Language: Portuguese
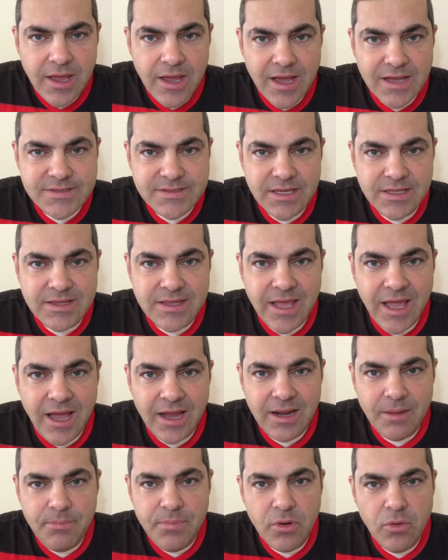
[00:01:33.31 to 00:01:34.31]
Essa
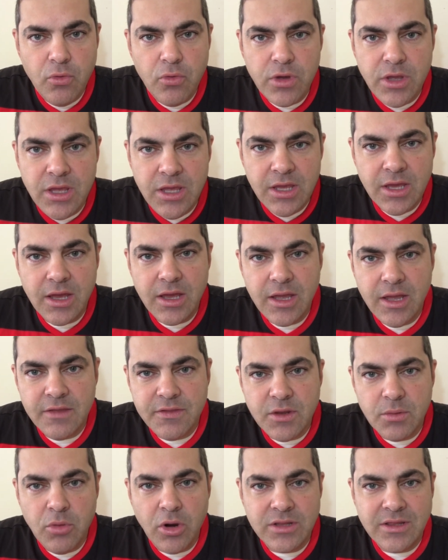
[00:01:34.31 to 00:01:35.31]
eterna picuinha
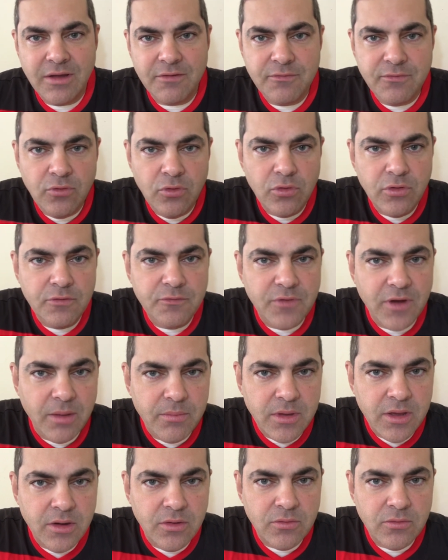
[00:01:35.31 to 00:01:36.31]
entre Botafogo e
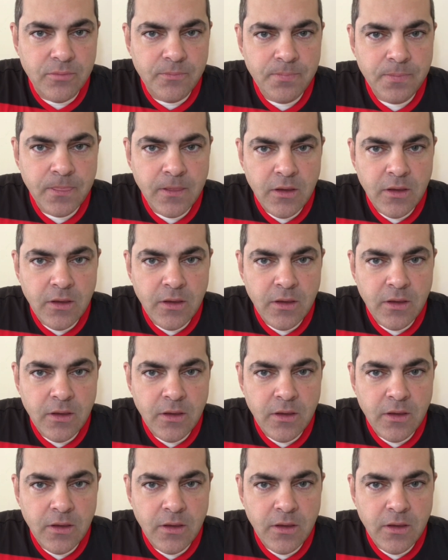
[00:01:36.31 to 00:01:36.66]
Flamengo.